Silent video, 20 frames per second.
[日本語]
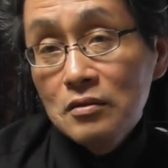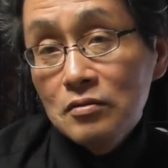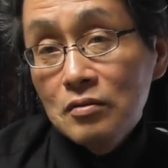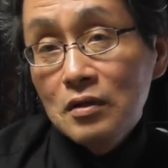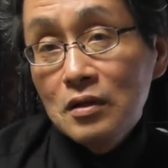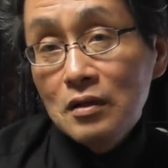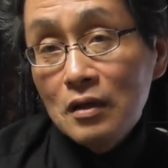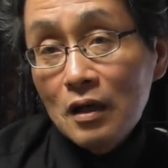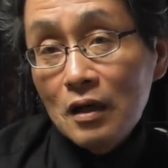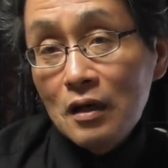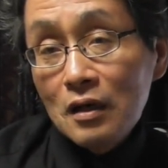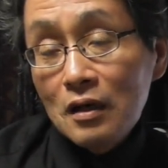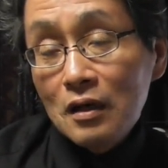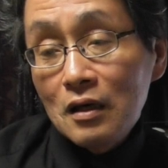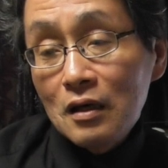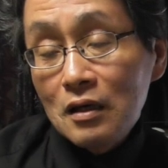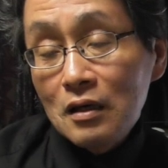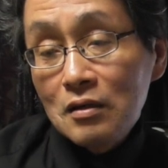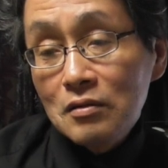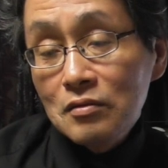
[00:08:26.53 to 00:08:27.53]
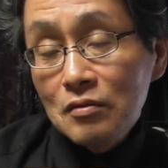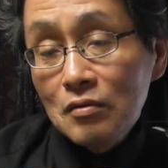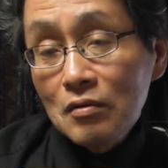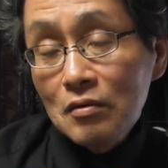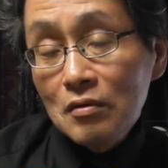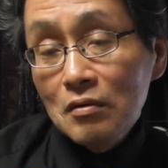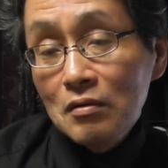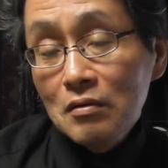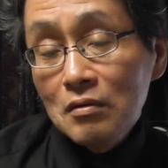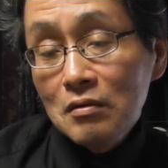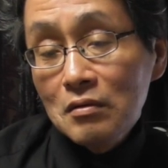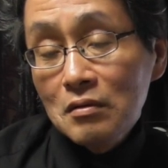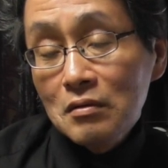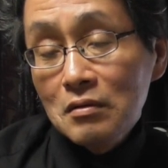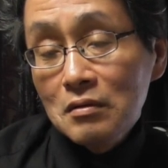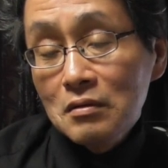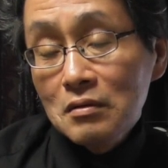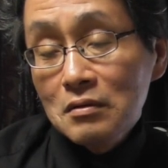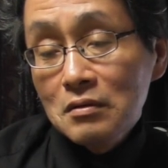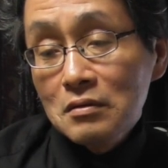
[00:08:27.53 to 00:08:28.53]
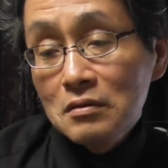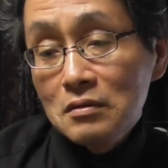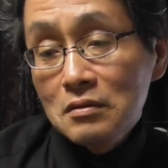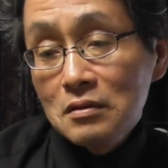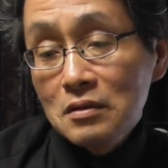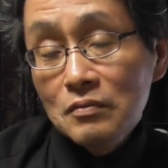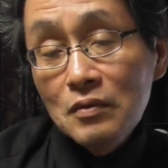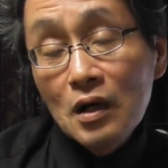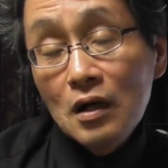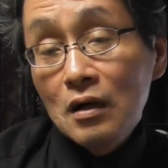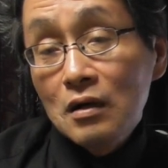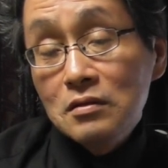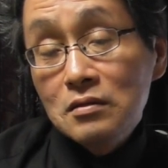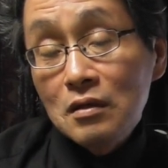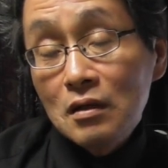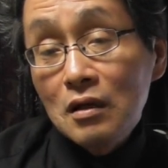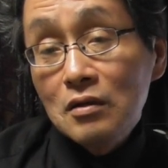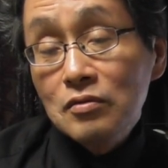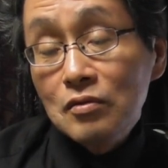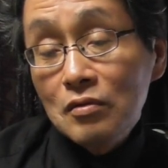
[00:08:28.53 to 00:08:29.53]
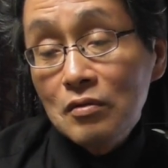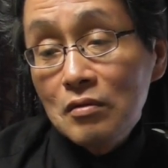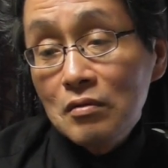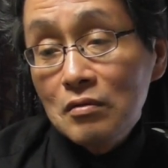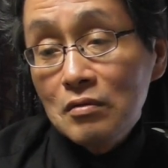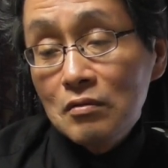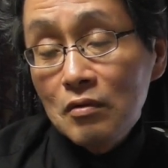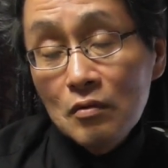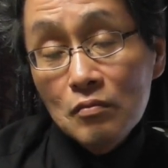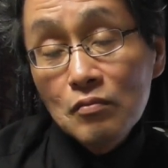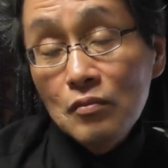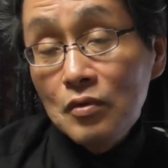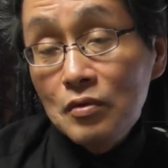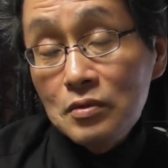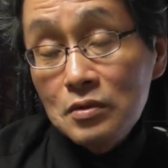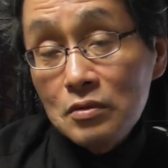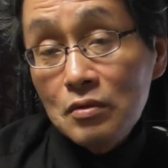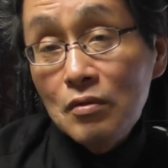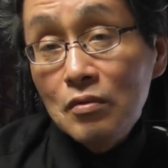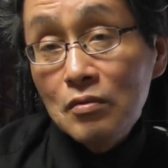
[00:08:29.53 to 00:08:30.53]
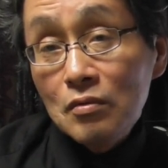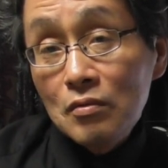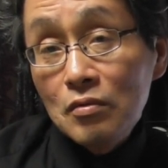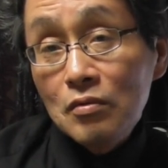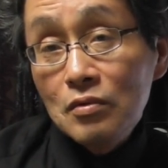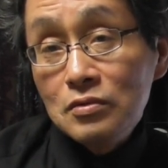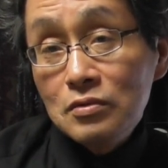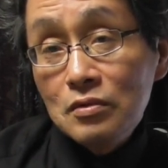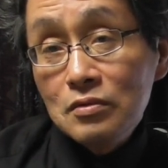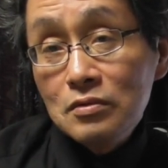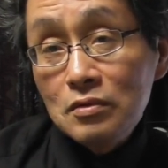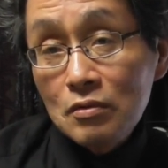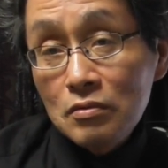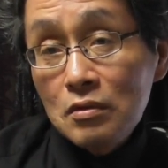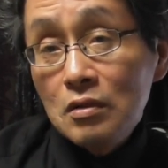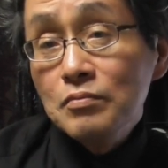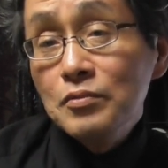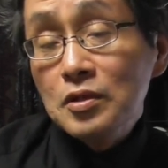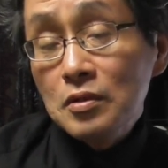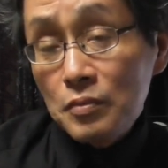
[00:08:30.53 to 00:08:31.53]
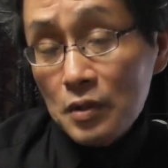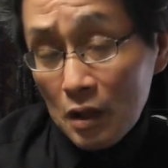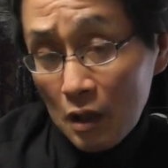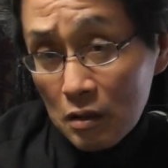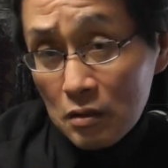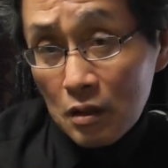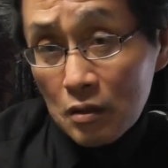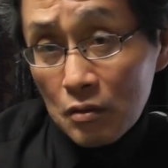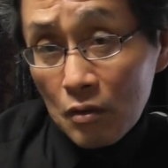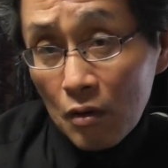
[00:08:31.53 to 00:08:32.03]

それで、えー、その今川氏からその本門寺と交渉することを認められた